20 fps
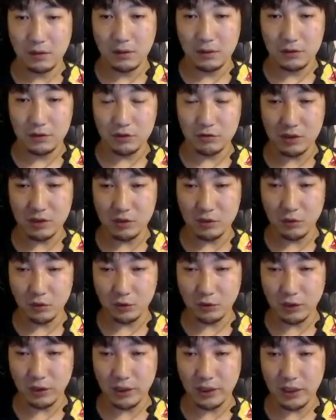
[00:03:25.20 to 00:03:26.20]
中足、こっち
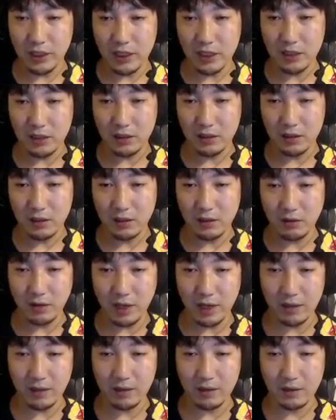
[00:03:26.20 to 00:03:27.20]
の方がいいかな。これ、
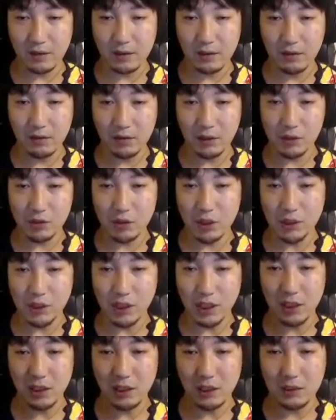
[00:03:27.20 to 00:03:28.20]
これにしようか、じゃ
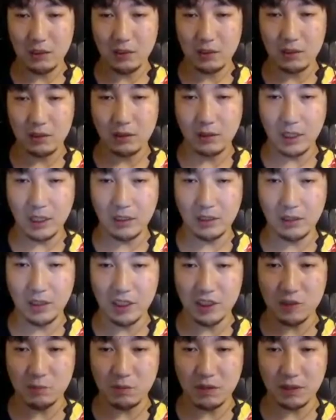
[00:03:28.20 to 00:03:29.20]
あ。大、
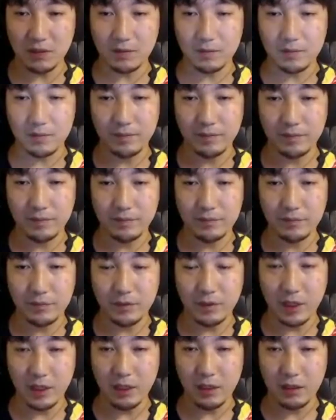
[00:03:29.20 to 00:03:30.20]
大スピン。
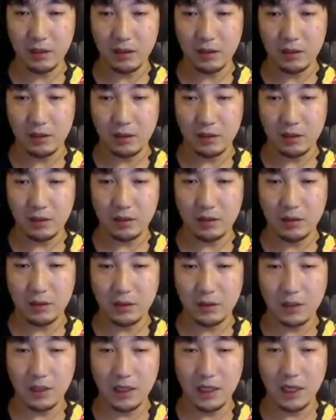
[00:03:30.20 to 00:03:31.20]
ね。
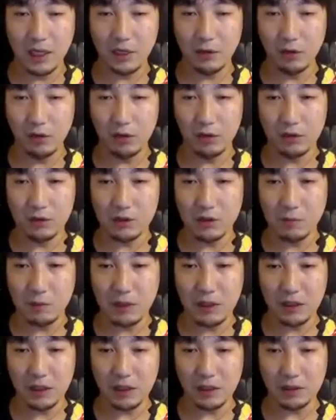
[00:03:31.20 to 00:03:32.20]
ガード。
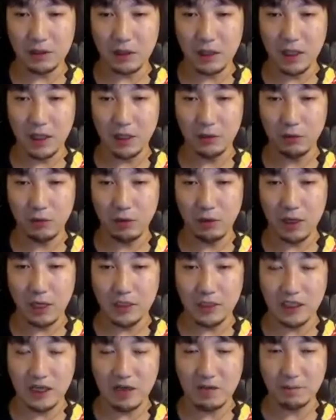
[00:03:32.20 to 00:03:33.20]
スピンだったらガード。あ、
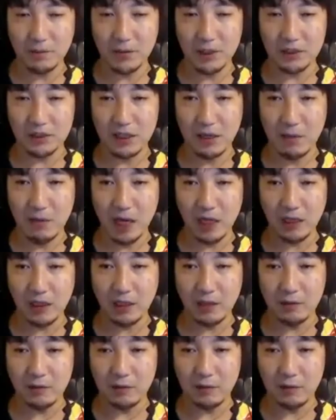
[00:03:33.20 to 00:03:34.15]
ジャンプだったら前にいる。